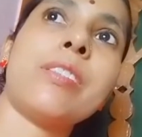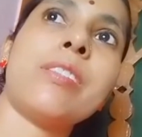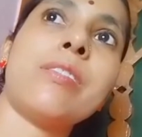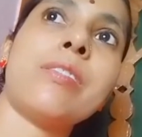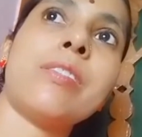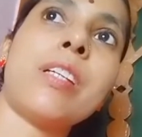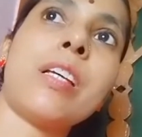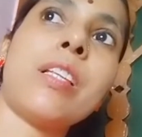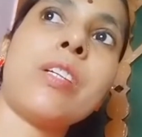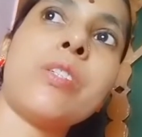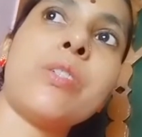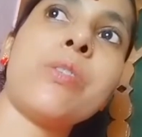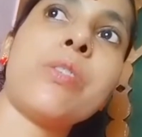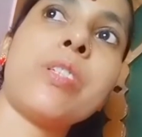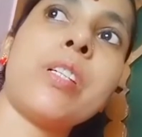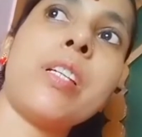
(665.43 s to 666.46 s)
ज़्यादा ज़ोर
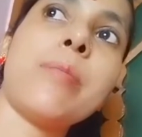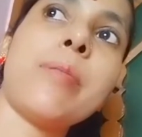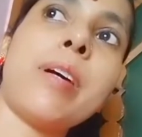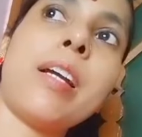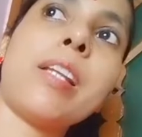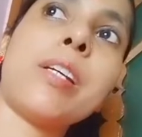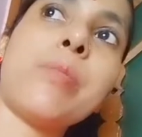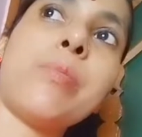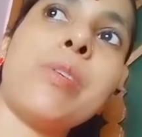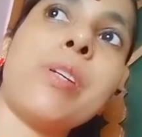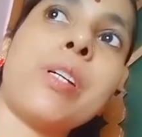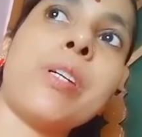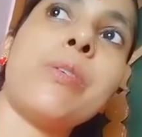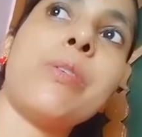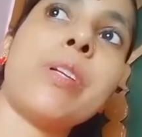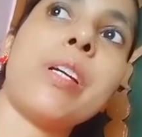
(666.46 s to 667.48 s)
से नहीं हल्की फुल्की हो
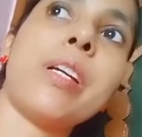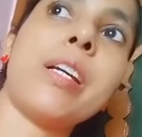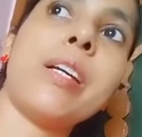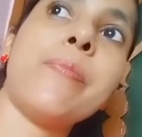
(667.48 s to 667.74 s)
रही है